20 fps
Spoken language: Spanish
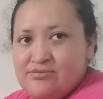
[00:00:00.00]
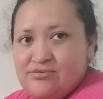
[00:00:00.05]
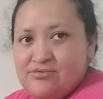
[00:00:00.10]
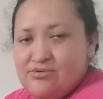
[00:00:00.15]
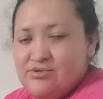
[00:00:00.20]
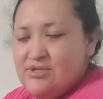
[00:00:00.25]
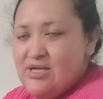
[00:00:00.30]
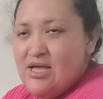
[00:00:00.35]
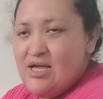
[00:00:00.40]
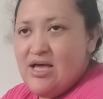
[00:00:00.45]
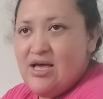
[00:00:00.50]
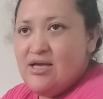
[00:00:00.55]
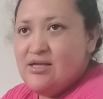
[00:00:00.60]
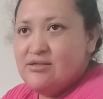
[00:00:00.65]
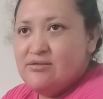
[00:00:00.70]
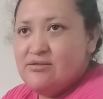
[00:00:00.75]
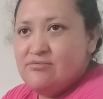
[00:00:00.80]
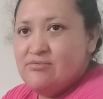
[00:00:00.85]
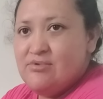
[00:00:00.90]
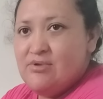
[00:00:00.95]
o
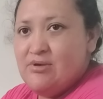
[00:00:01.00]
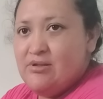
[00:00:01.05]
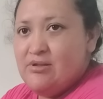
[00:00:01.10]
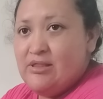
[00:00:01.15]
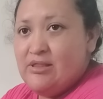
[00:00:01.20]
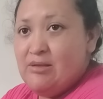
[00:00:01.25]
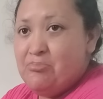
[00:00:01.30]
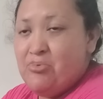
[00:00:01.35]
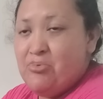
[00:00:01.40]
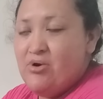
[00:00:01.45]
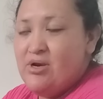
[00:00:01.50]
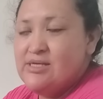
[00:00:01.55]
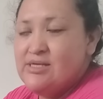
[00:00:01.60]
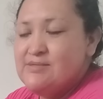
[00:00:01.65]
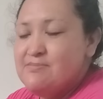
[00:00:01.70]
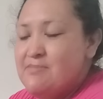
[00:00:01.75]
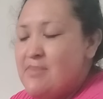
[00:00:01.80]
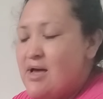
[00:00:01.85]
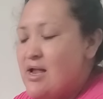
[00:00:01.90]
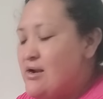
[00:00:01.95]
sea, te
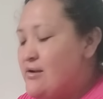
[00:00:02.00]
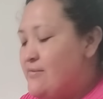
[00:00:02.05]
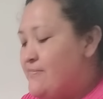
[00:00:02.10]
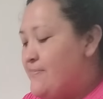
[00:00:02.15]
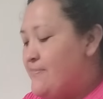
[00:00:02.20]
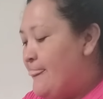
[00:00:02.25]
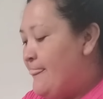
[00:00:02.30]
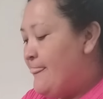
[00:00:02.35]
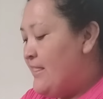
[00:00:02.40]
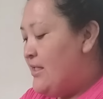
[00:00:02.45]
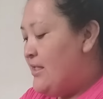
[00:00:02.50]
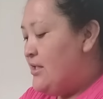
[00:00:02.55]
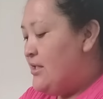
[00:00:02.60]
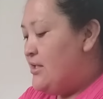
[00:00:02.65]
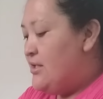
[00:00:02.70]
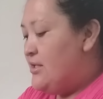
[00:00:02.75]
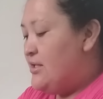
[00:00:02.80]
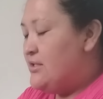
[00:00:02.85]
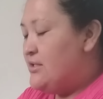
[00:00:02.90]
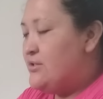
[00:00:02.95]
pones mal.
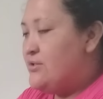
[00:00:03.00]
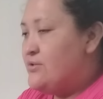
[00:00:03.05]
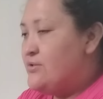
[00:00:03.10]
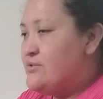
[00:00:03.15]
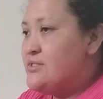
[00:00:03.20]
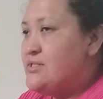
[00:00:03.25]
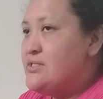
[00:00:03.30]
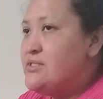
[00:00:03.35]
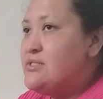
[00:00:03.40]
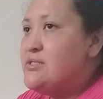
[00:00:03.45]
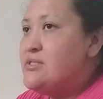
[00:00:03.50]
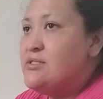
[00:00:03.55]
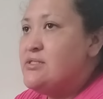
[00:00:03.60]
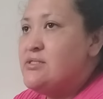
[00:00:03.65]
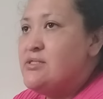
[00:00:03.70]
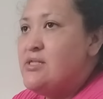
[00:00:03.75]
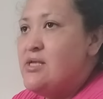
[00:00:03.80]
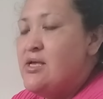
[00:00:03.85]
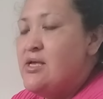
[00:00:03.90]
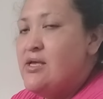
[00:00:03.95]
Entonces,
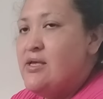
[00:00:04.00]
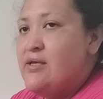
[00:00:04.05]
este,